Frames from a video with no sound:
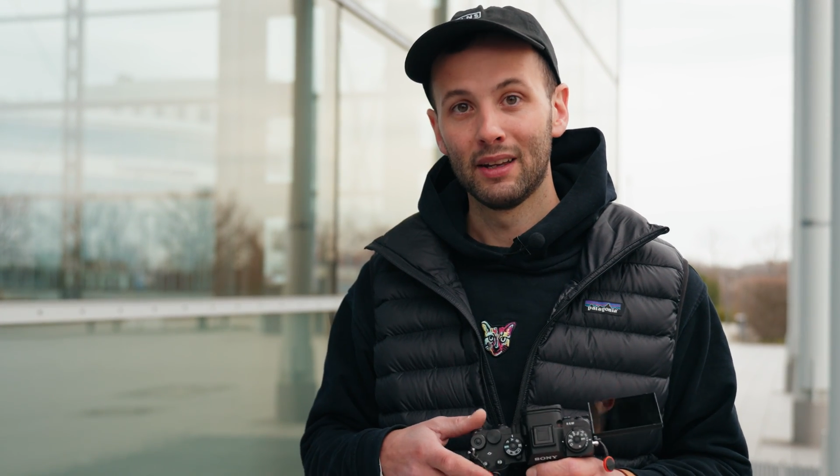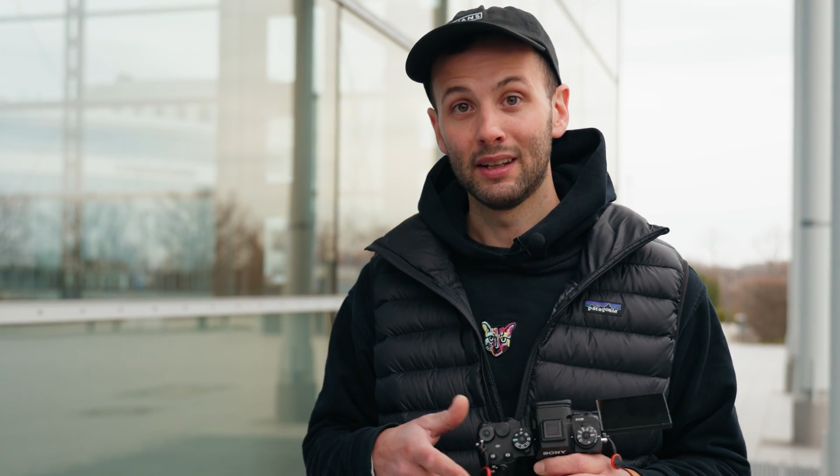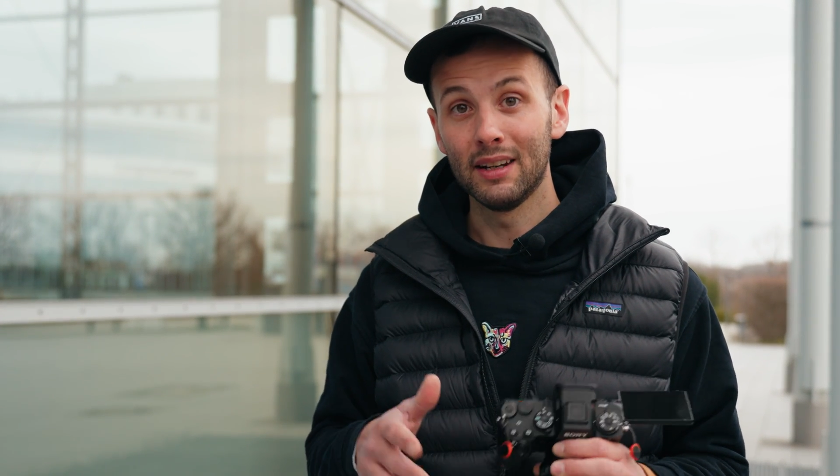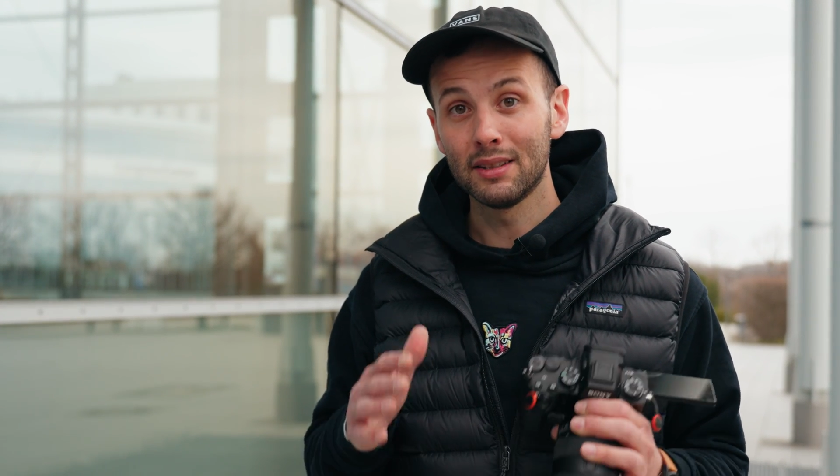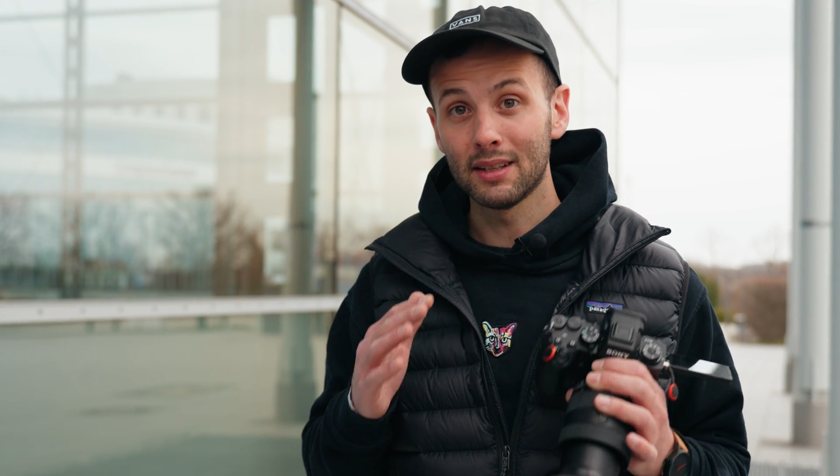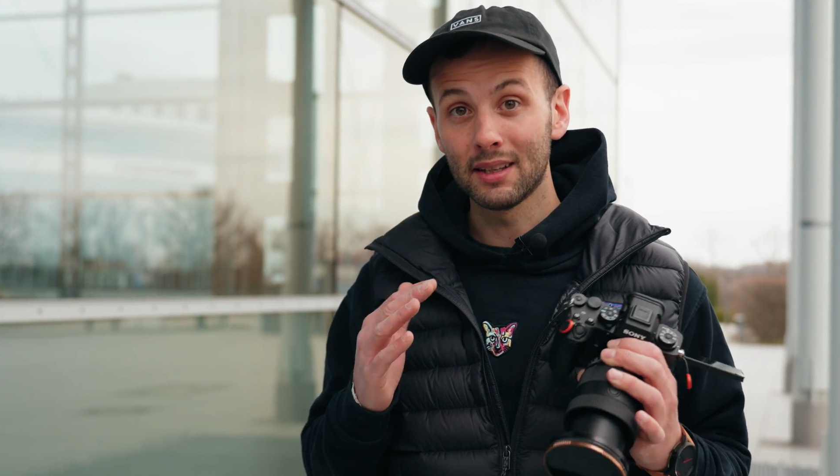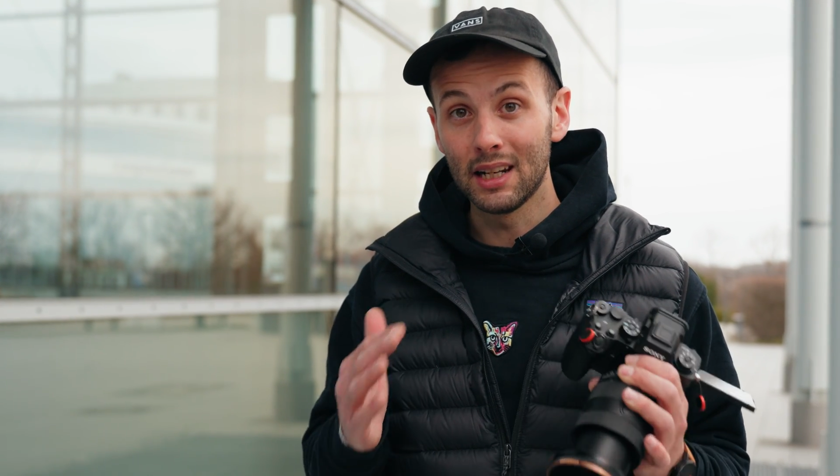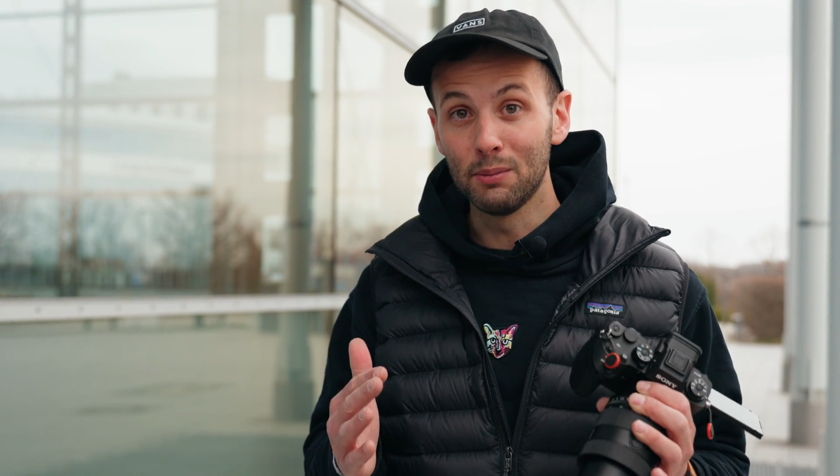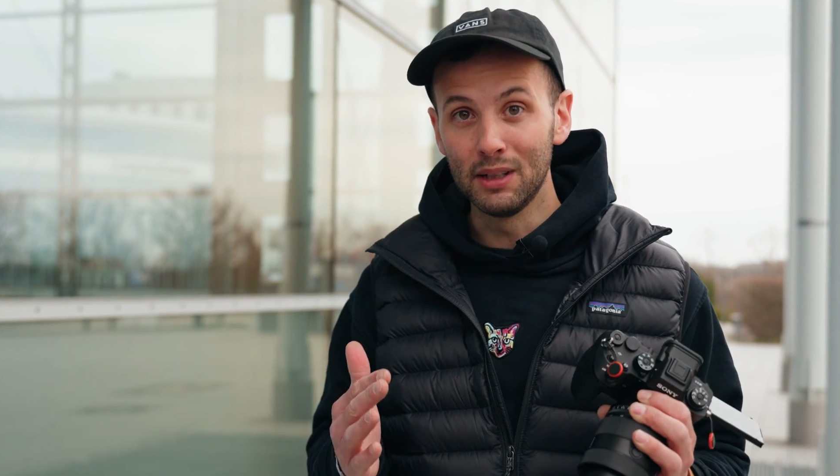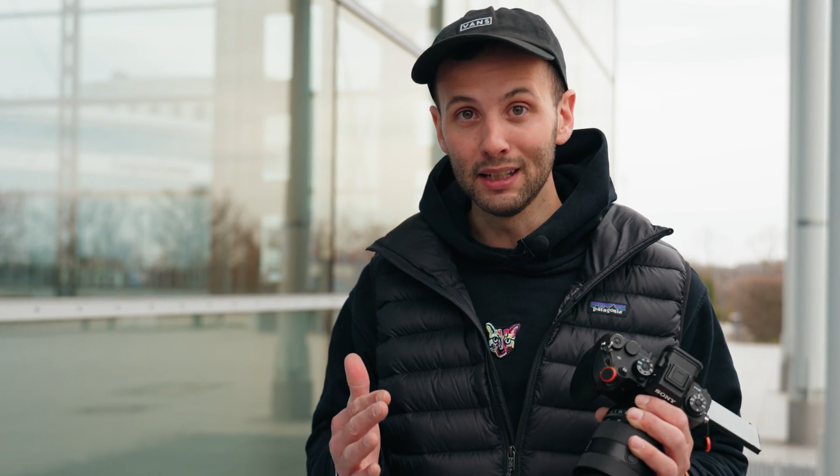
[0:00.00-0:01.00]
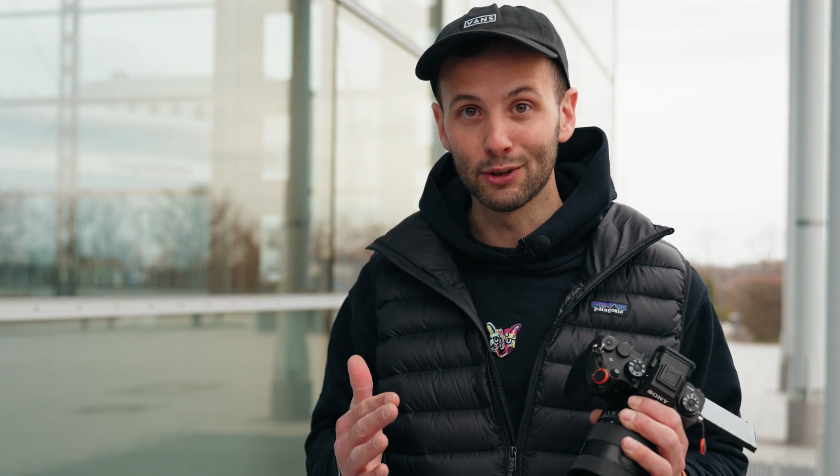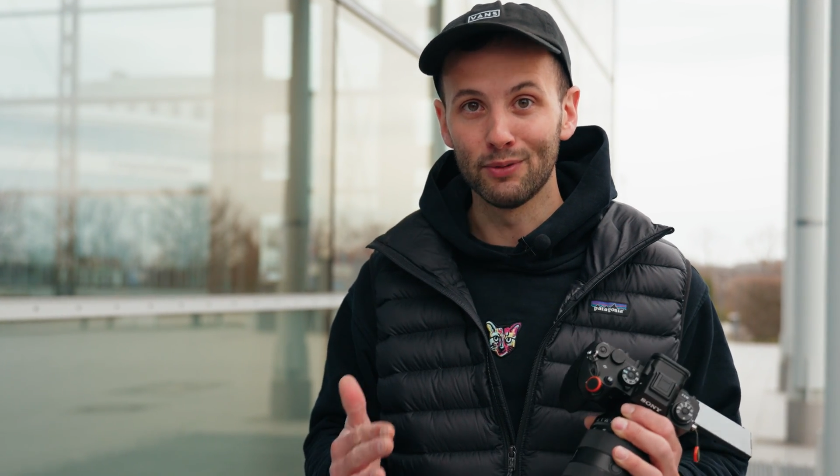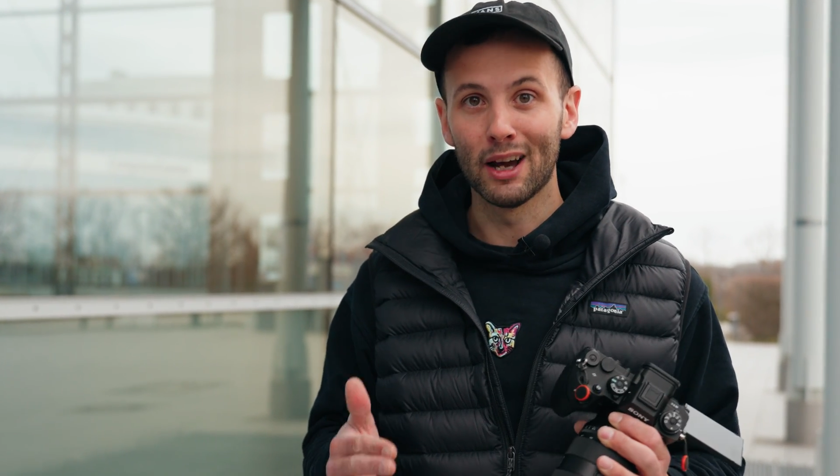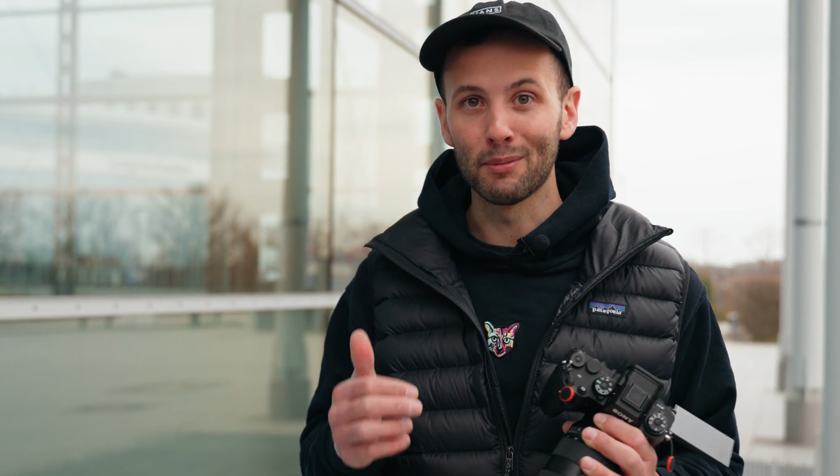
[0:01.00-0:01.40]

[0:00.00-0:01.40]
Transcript: dann ist das eliminiert und wir